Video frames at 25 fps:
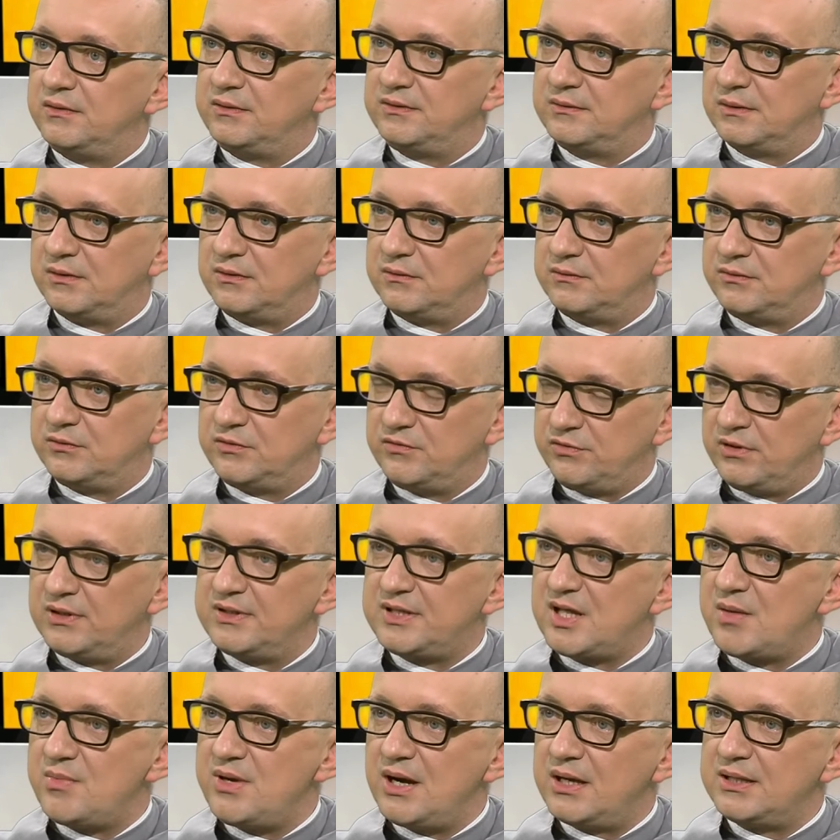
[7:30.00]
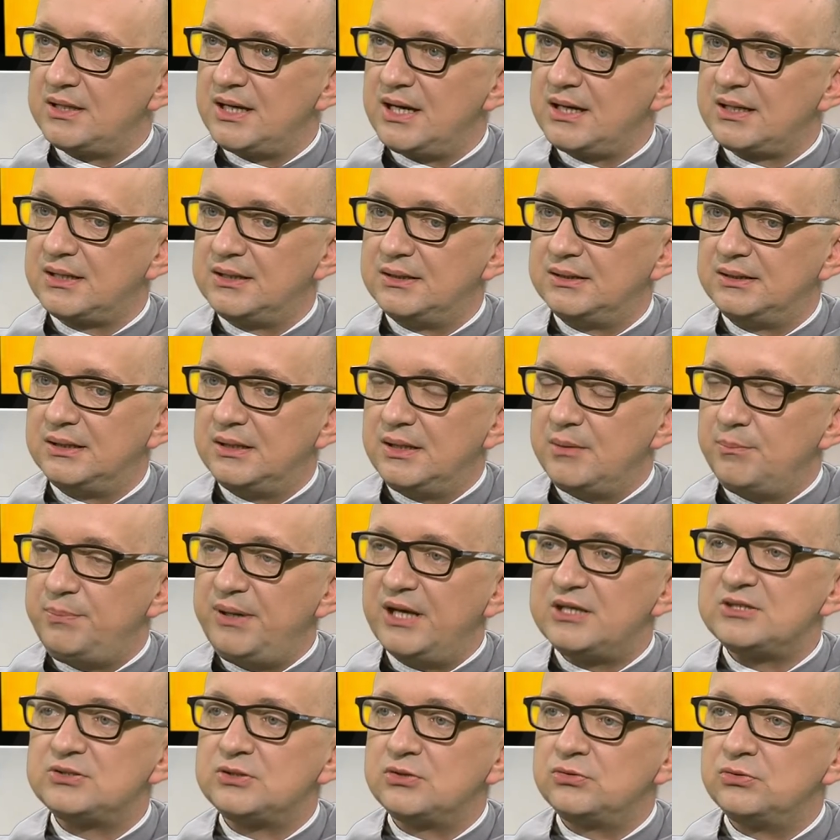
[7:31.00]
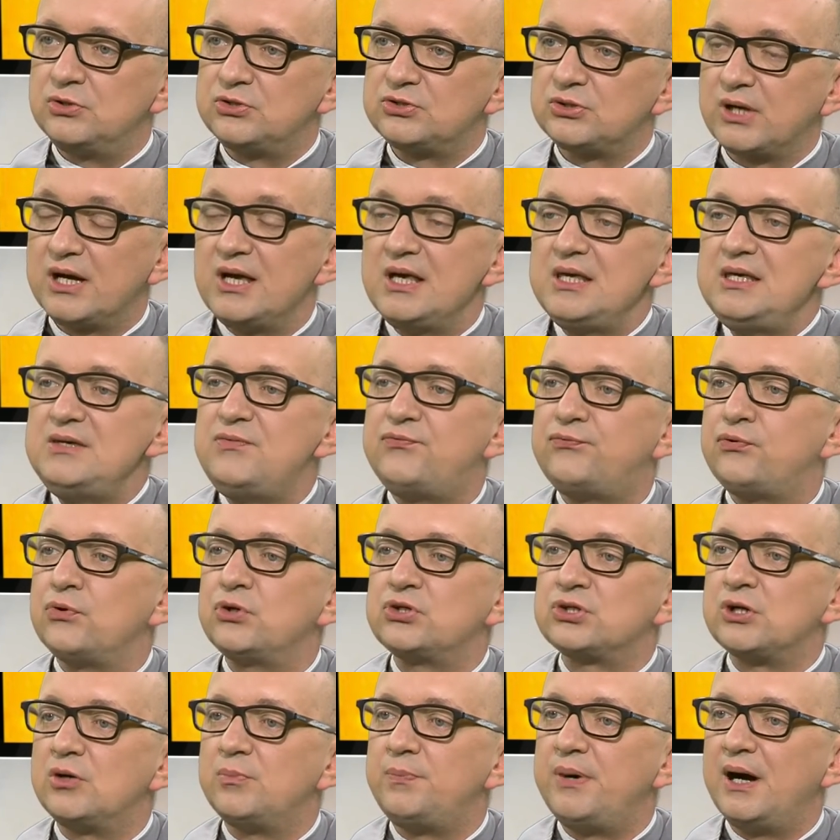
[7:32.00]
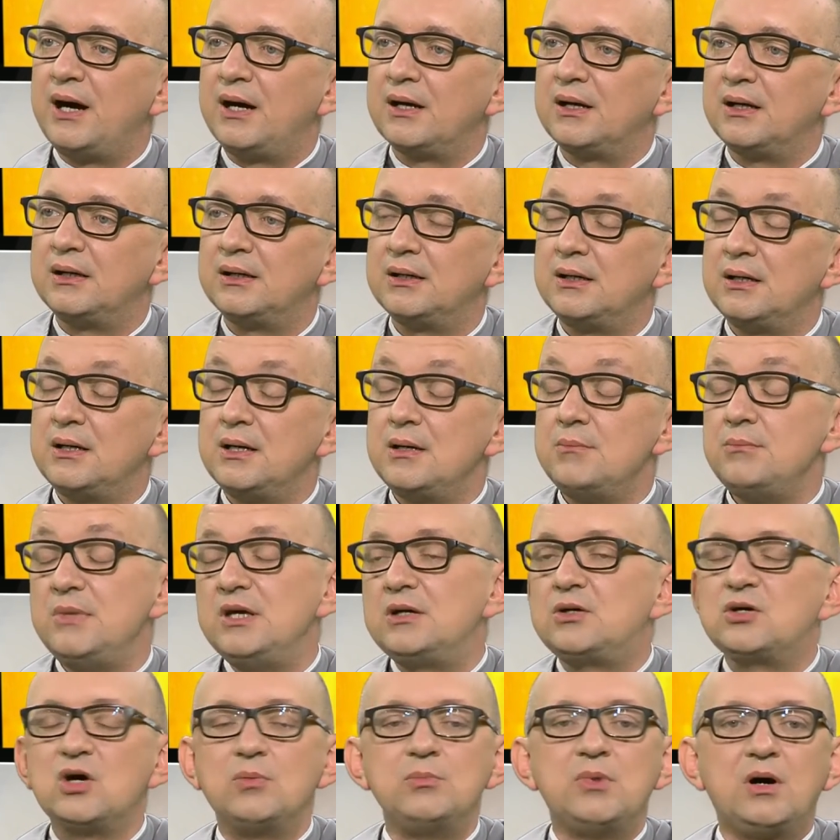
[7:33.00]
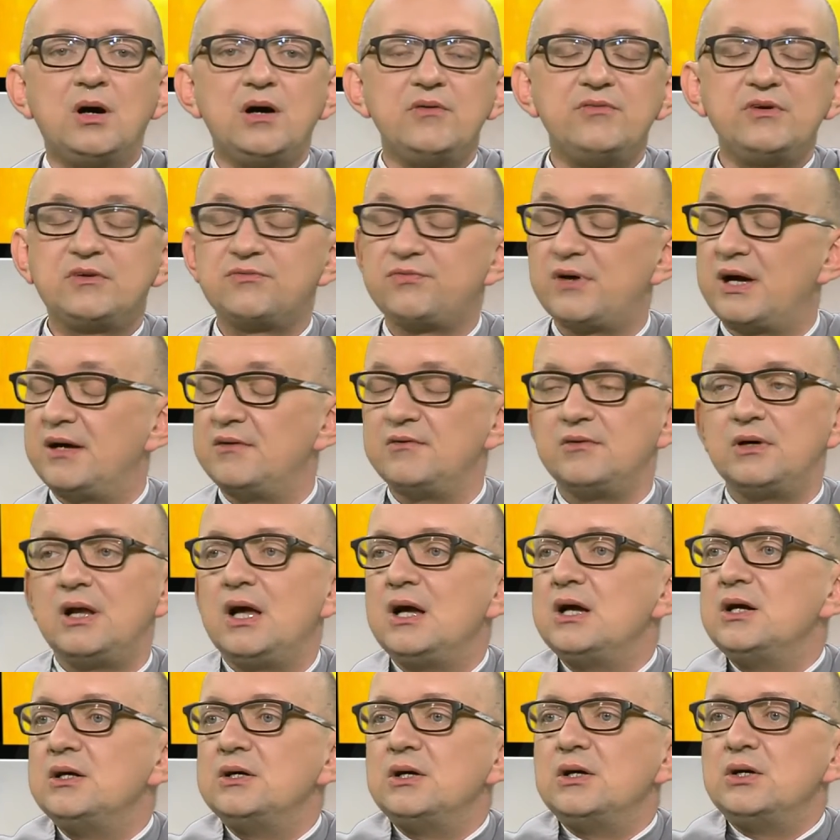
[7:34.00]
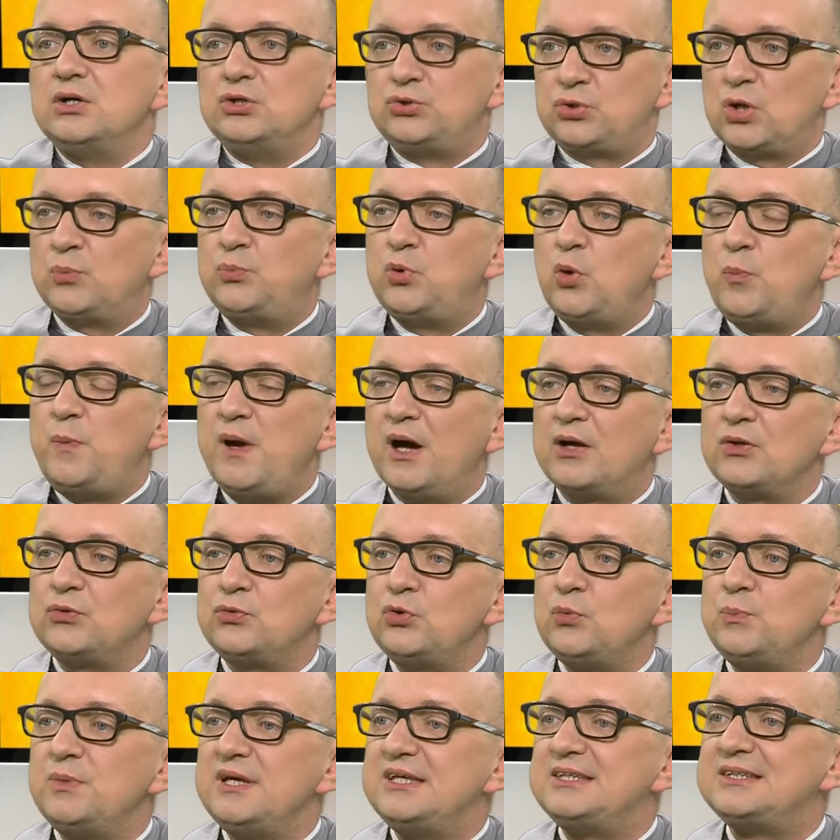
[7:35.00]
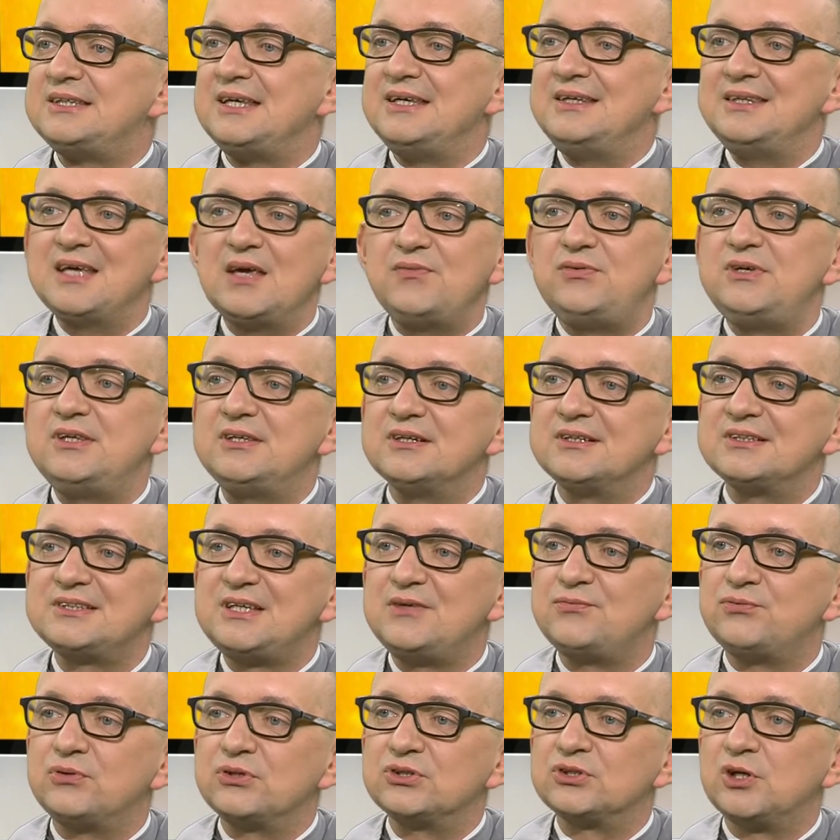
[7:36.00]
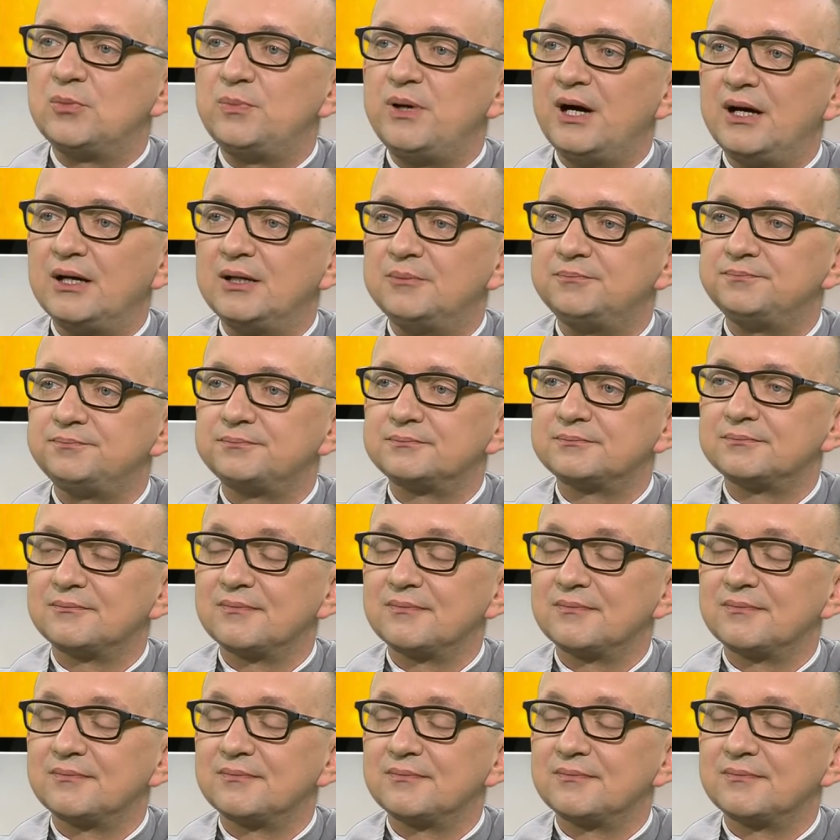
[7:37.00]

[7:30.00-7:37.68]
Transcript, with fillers: dans, devant le tabernacle, personne ne le sort. Il faut que j'en parle. Mais comment avec... Enfin, je suis un peu perdu, mais c'est une évidence, il faut que j'en parle.